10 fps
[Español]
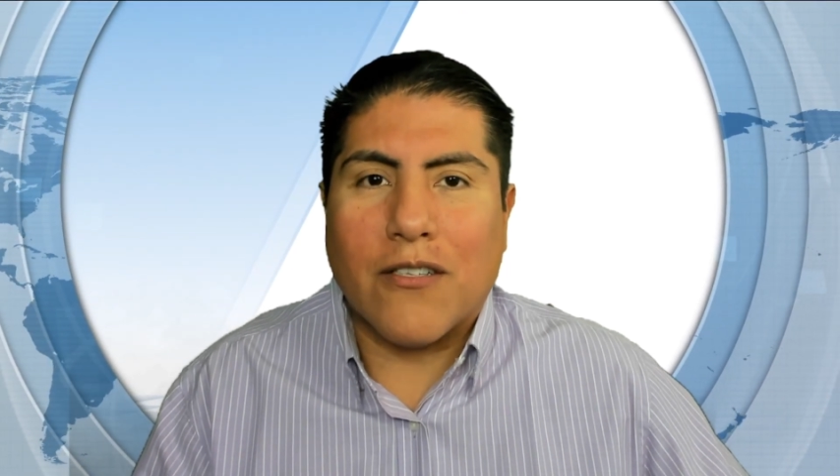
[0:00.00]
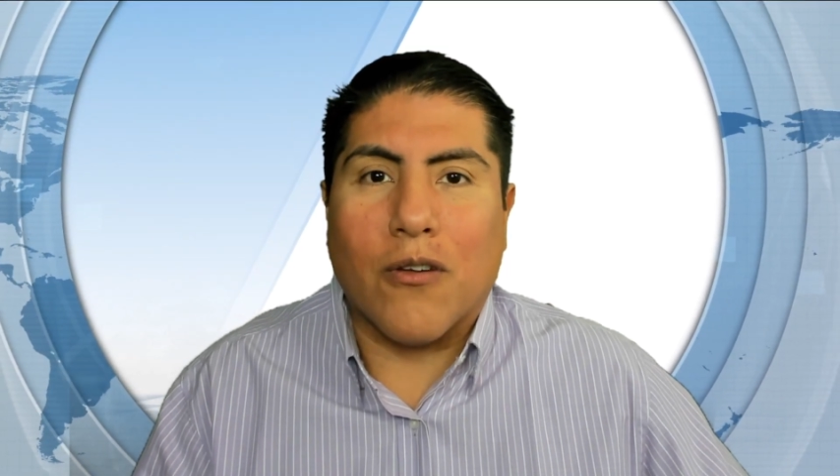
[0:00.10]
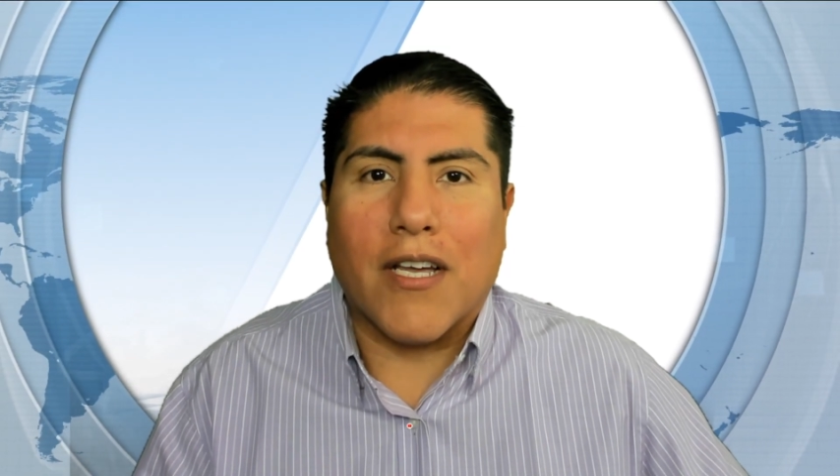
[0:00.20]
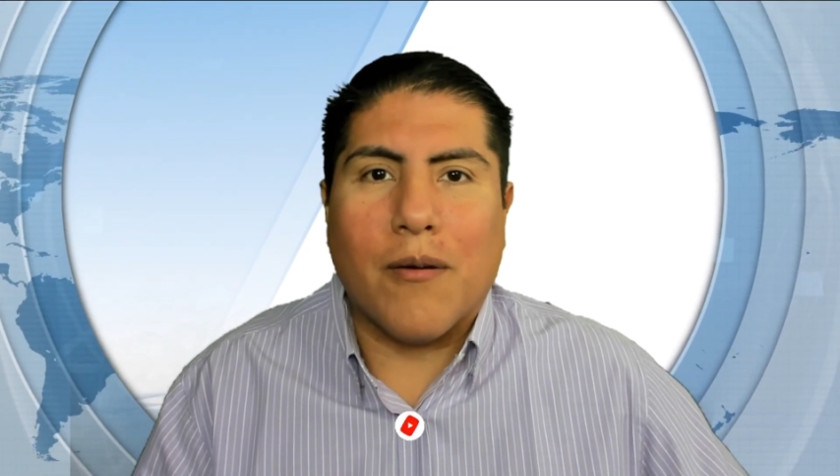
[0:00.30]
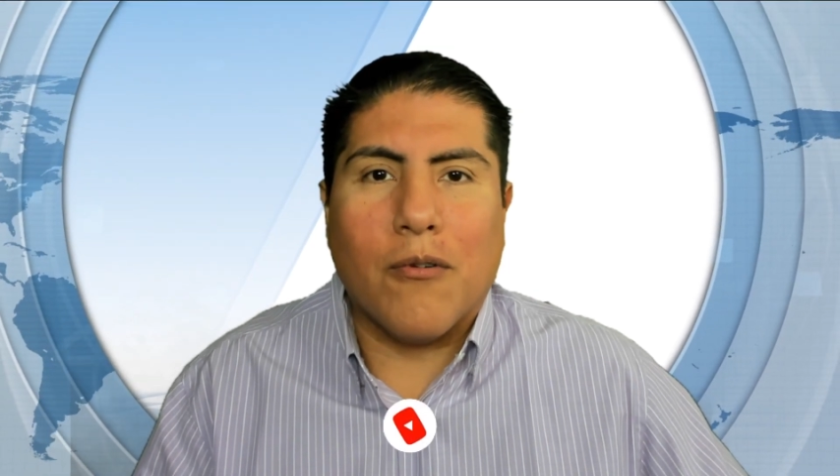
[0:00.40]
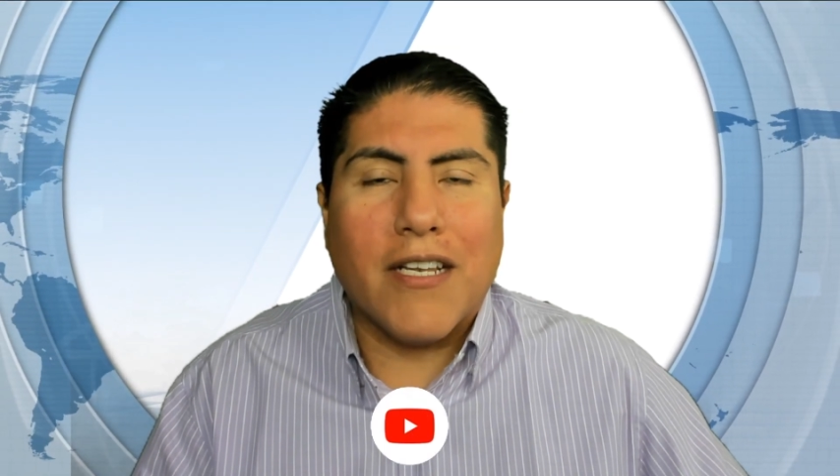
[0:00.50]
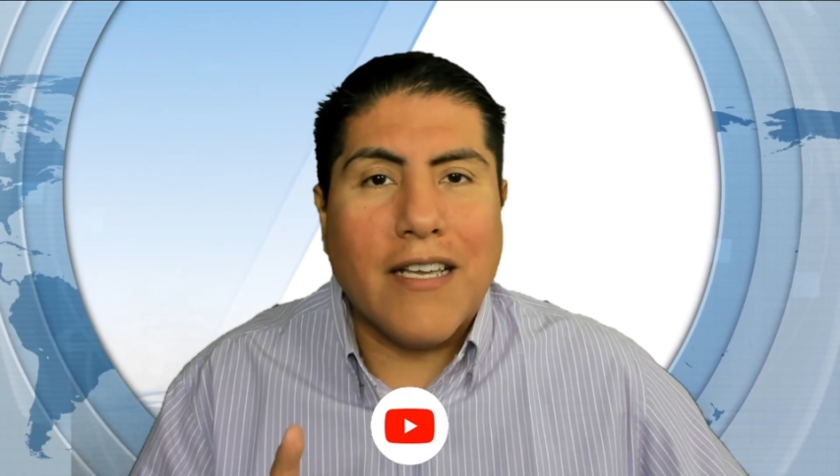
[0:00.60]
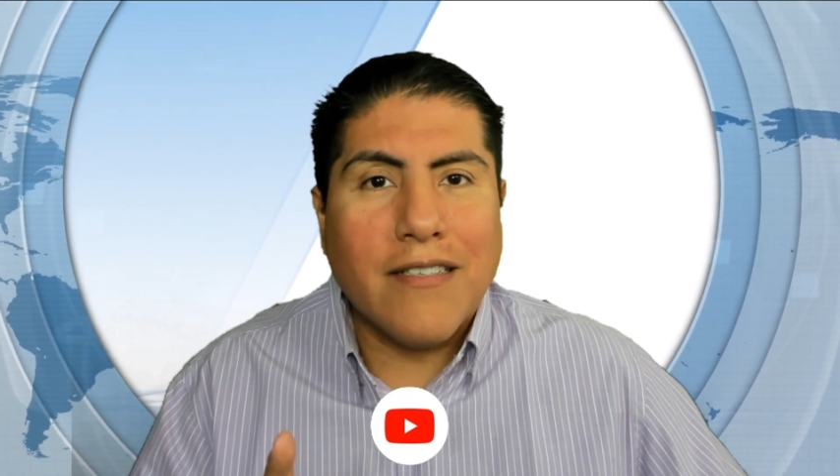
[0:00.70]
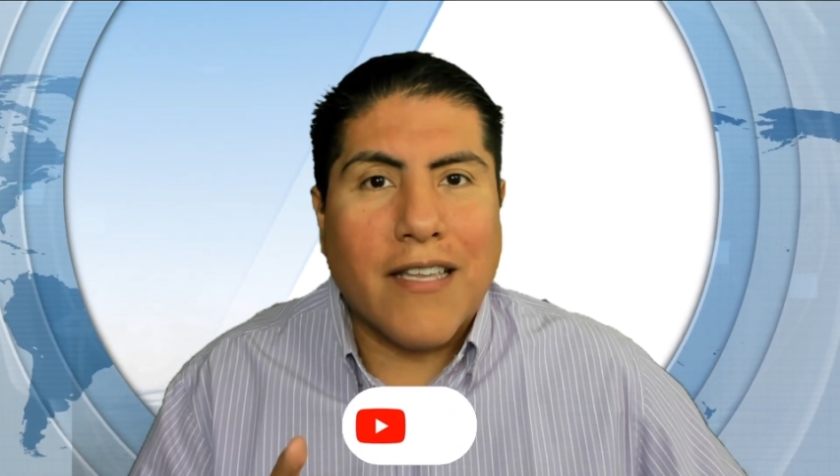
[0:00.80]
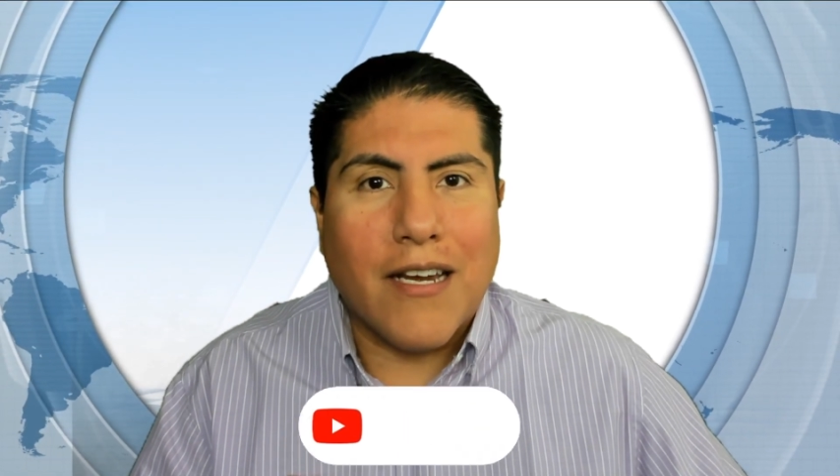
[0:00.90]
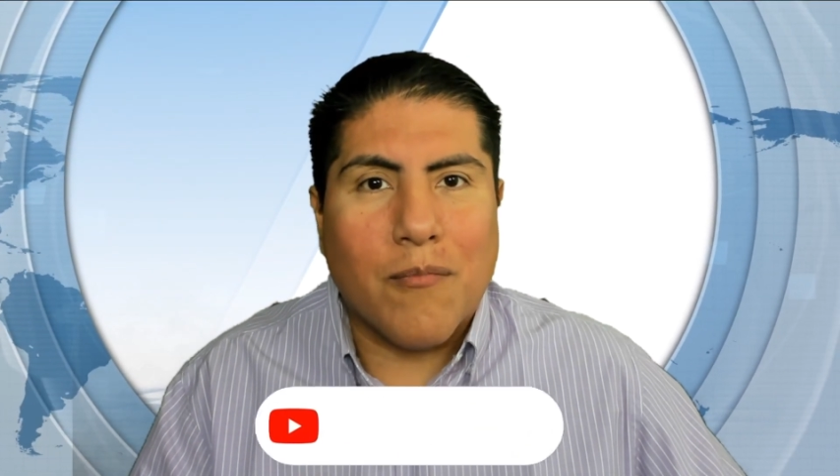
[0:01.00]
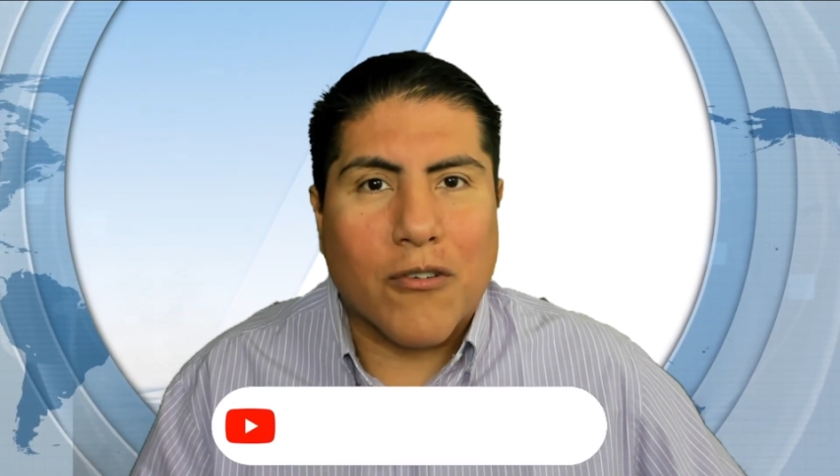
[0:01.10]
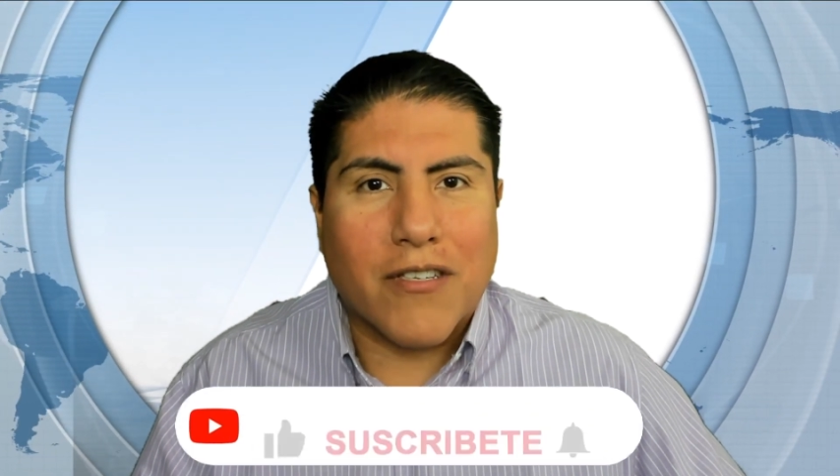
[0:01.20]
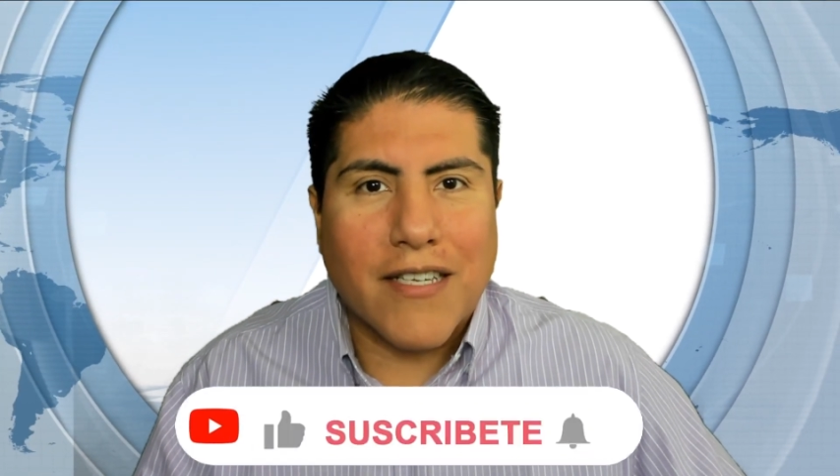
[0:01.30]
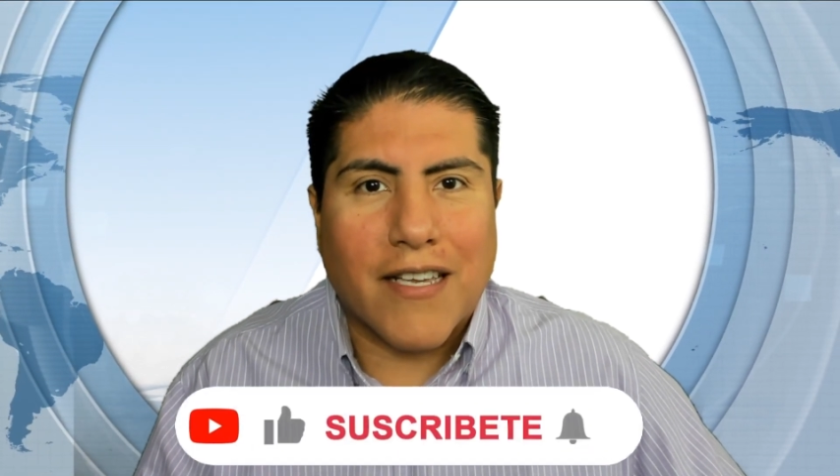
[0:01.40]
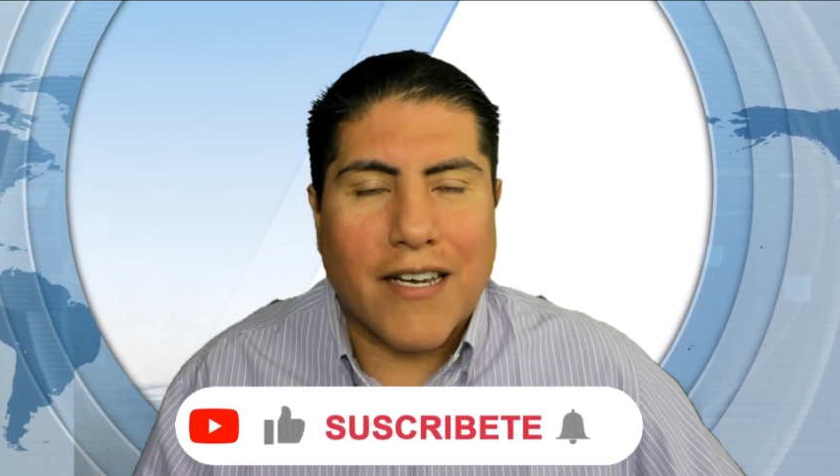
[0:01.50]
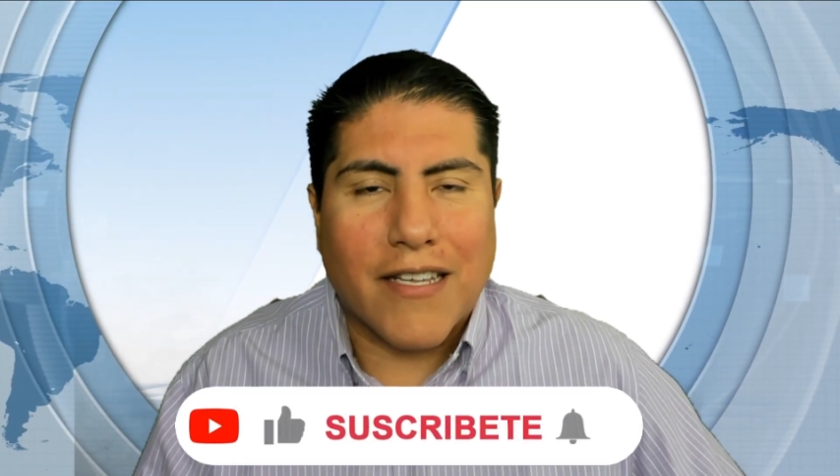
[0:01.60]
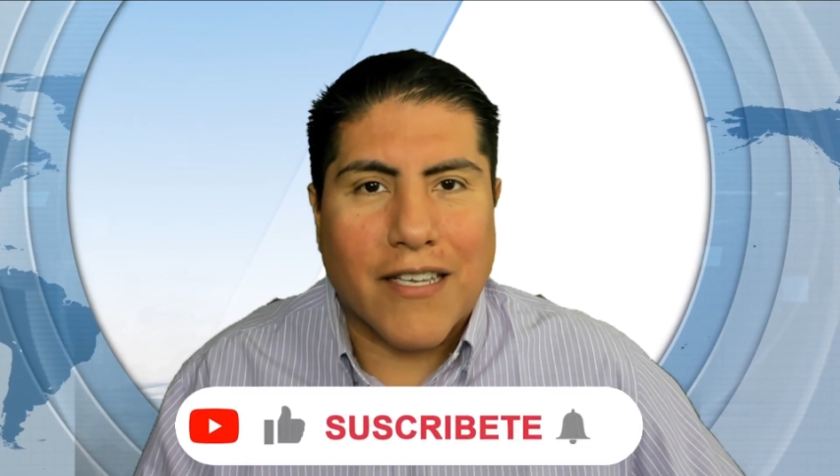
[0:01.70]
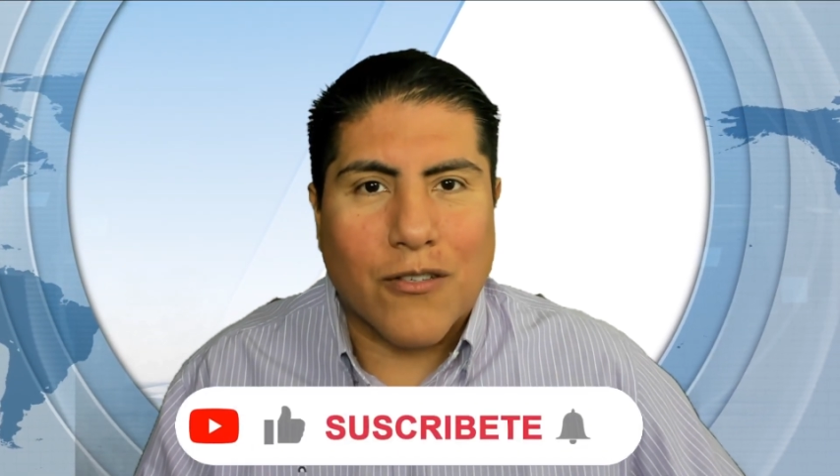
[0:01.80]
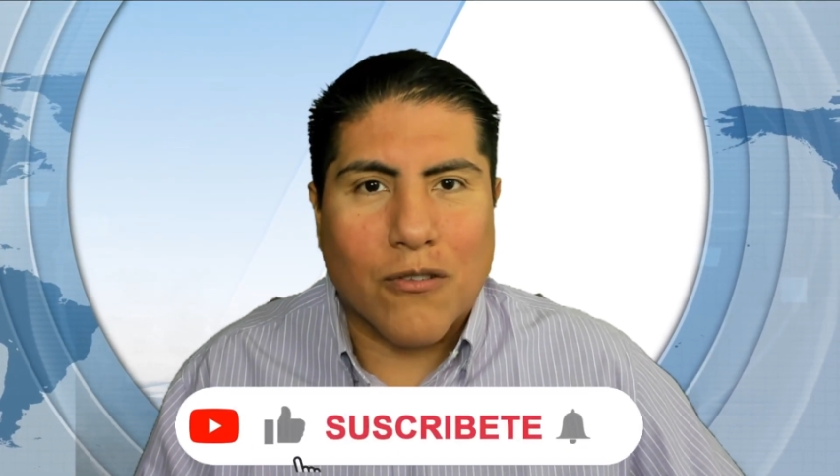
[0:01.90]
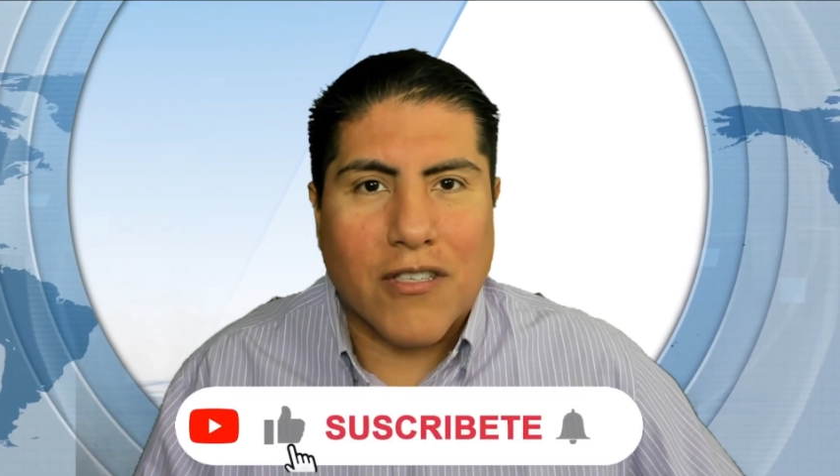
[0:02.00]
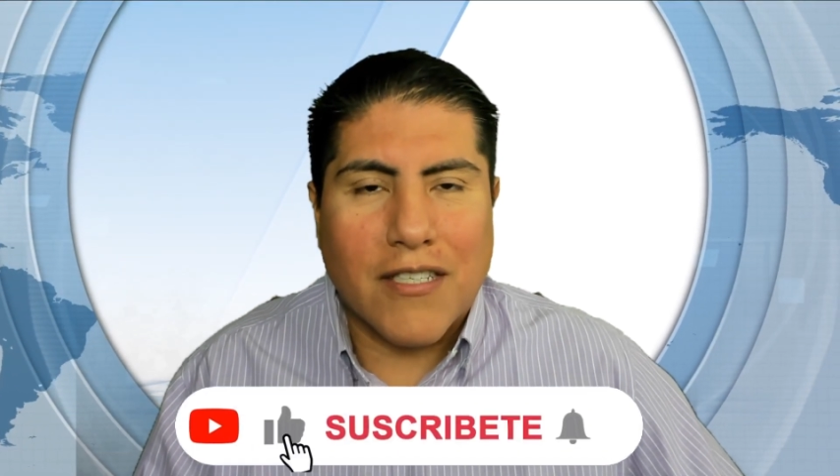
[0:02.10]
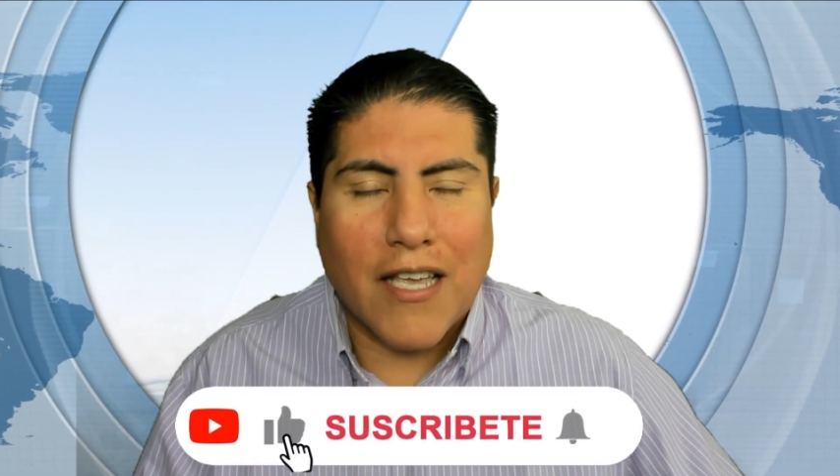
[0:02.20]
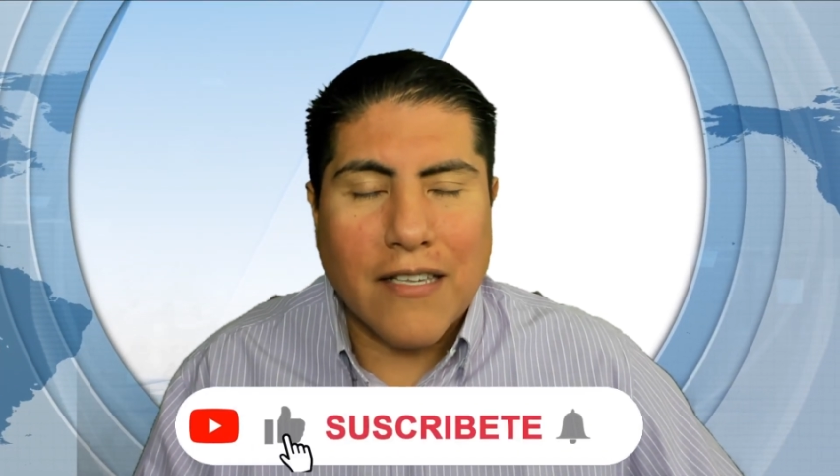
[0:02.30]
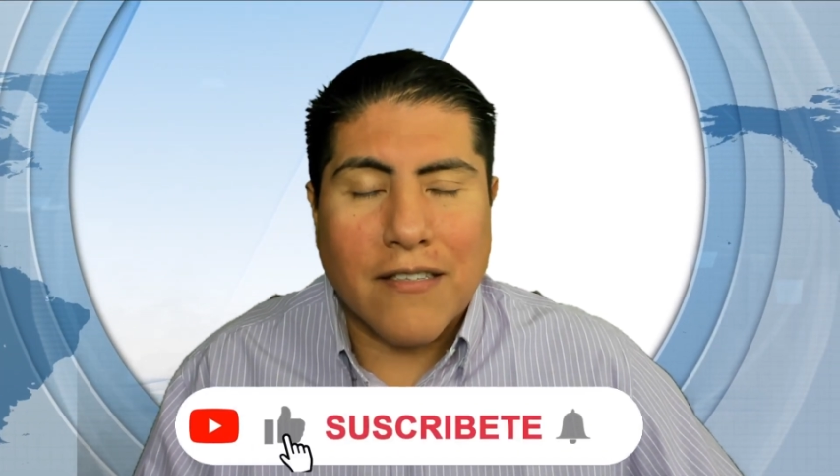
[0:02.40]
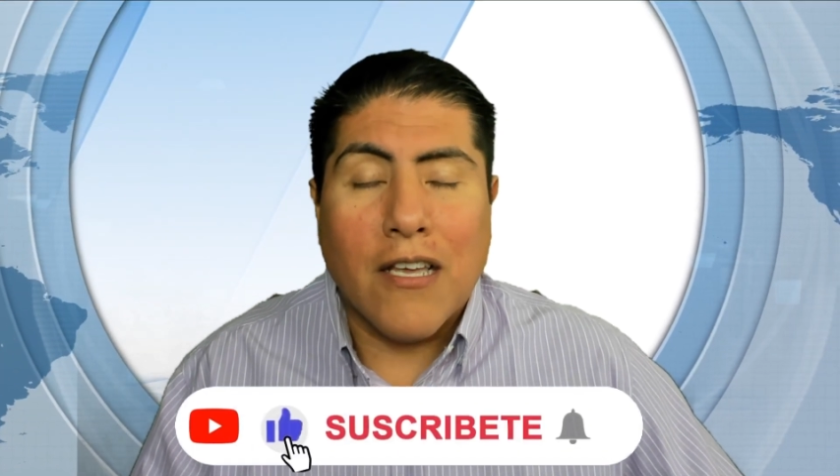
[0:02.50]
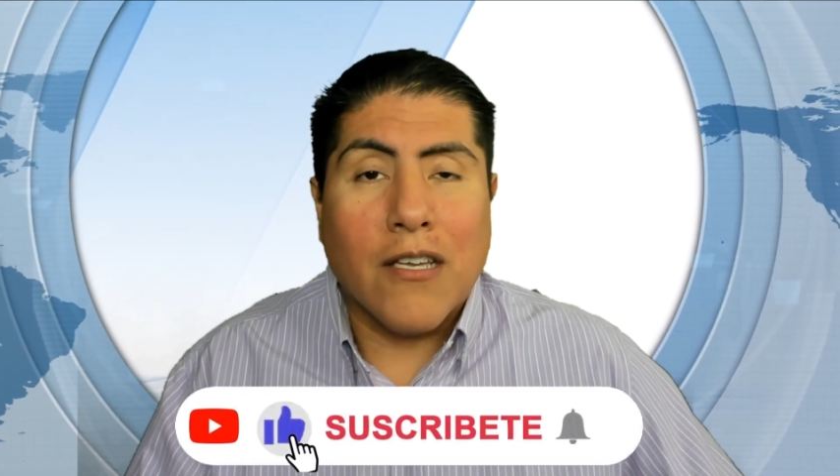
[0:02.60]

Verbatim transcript: Soy Gabo y les tenemos excelentes noticias